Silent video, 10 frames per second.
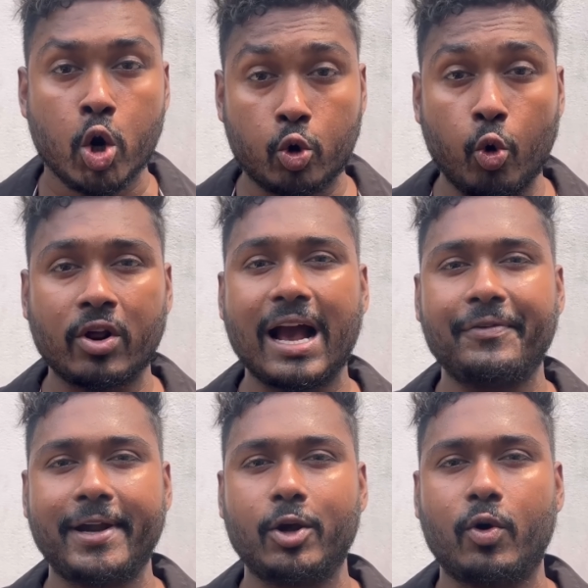टूर का
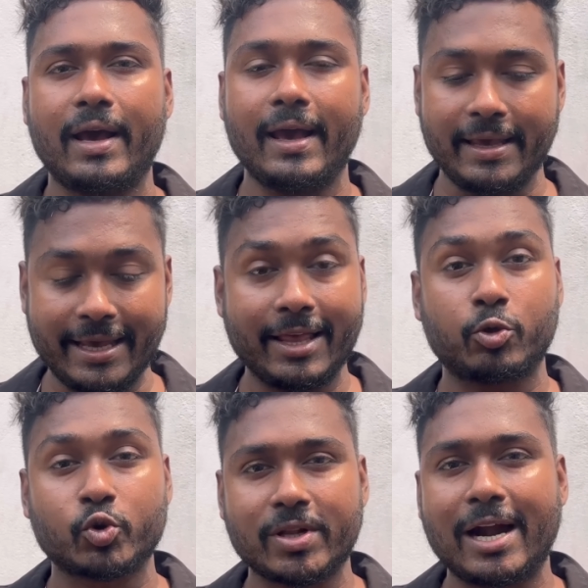वीडियो है ये
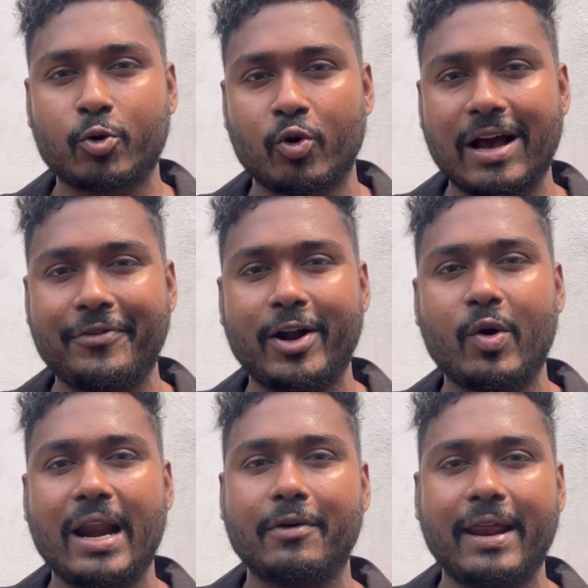दूसरा टूर का वीडियो
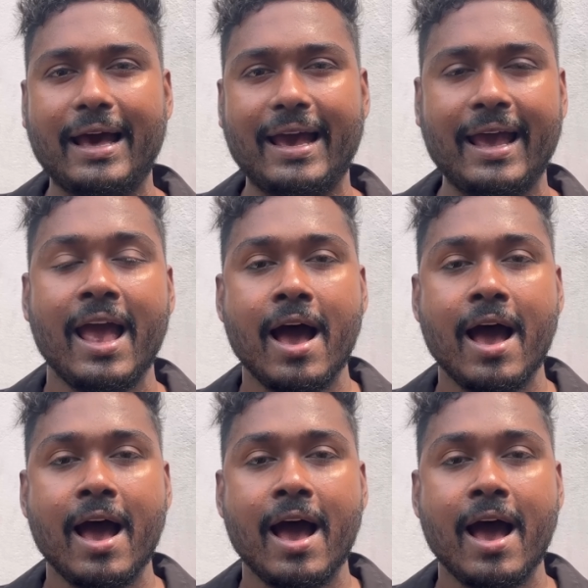आने वाला है